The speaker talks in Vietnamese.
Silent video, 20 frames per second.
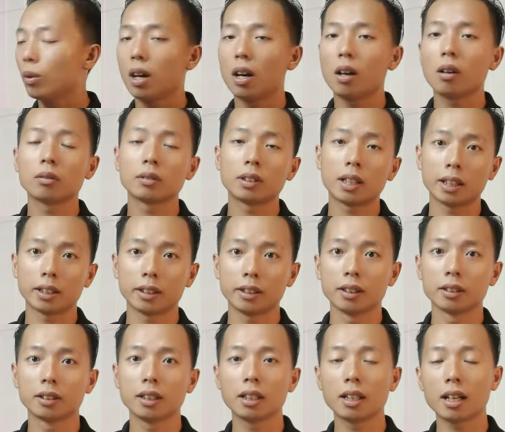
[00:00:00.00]
Khóa học này
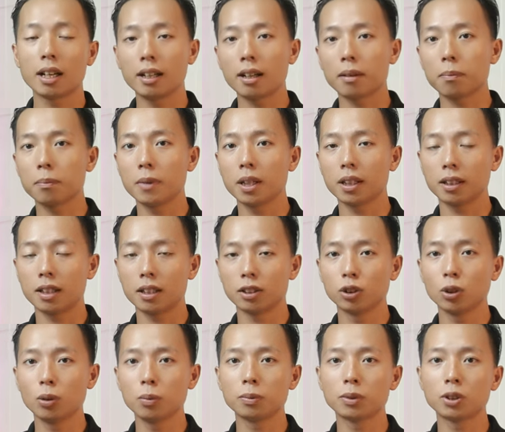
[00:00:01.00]
được thiết kế đặc biệt để
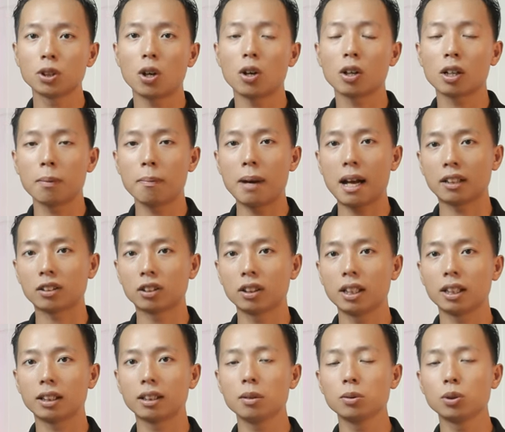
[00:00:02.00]
giúp cho các bạn có
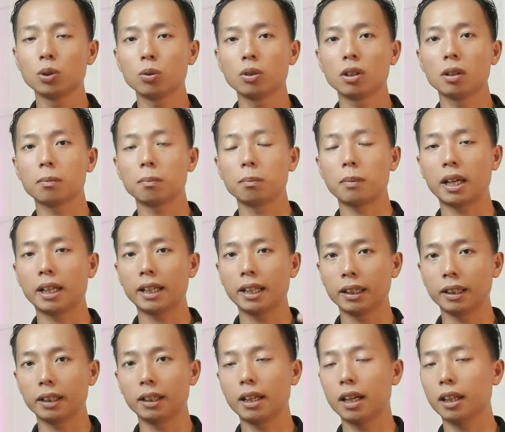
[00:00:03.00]
thể tiếp xúc được
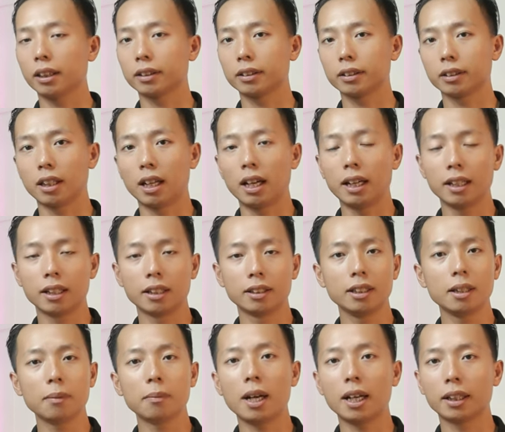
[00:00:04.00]
máy ảnh hay là
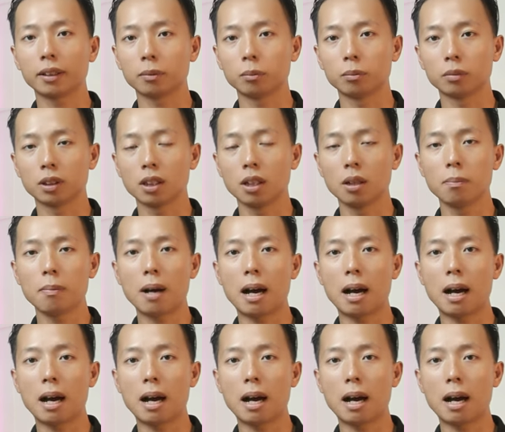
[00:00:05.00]
nhiếp ảnh cơ